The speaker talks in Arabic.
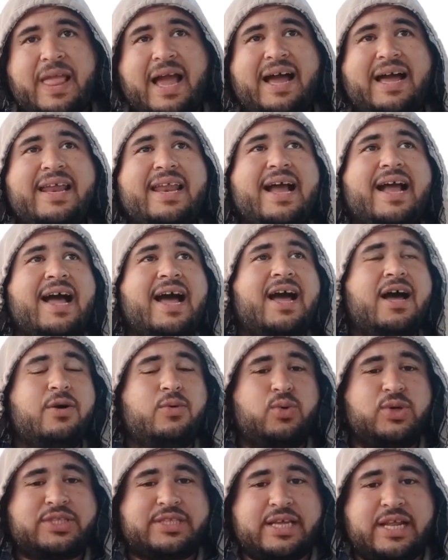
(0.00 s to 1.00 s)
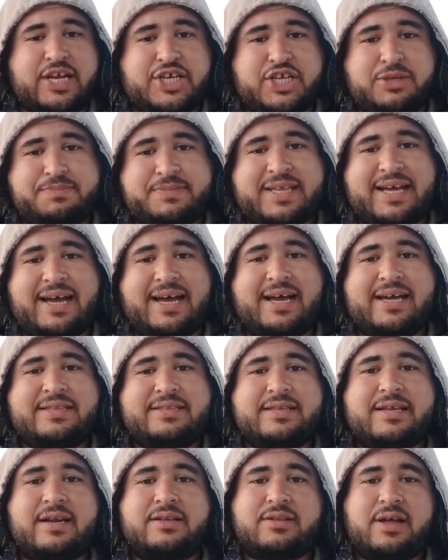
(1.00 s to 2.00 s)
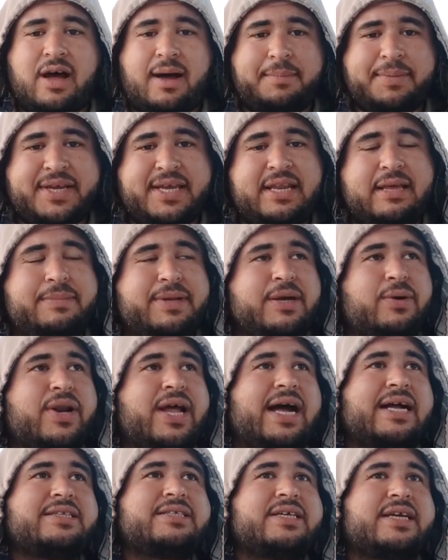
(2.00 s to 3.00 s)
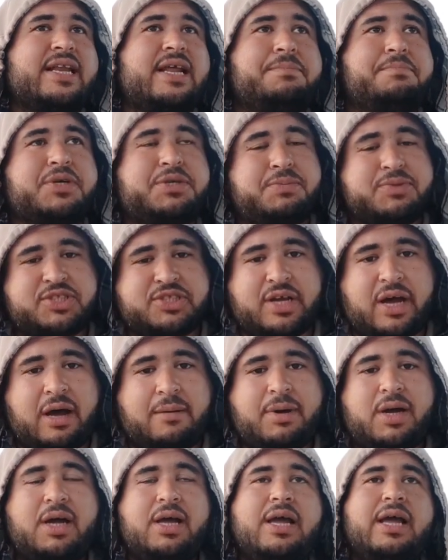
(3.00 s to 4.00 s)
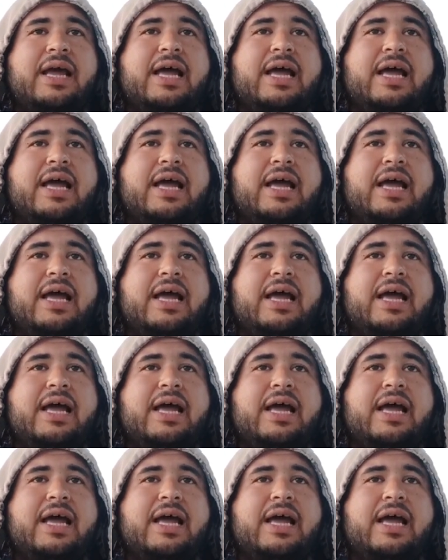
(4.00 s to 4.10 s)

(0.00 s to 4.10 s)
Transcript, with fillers: علاجها والتلاشي بتاعها ان انا اطعم كلابي لو انا عندي كلاب مش متطعمه